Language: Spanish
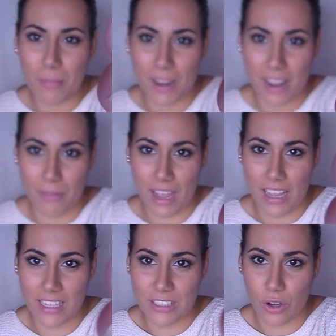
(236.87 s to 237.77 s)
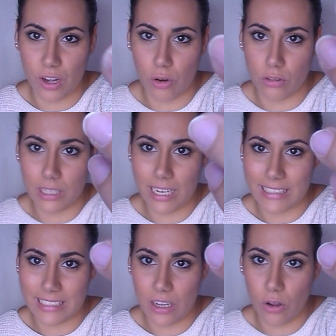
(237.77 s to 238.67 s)
para que veáis eso, que no
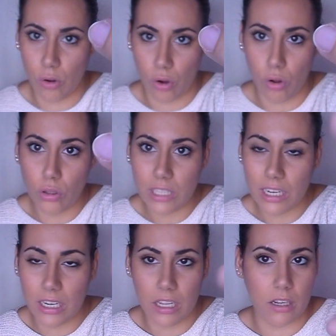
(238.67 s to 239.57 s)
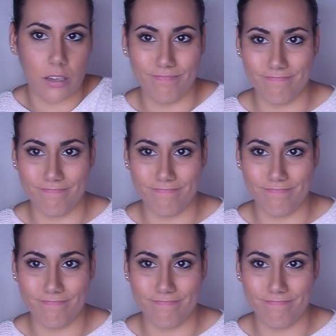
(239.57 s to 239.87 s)
las tengo rotas ni...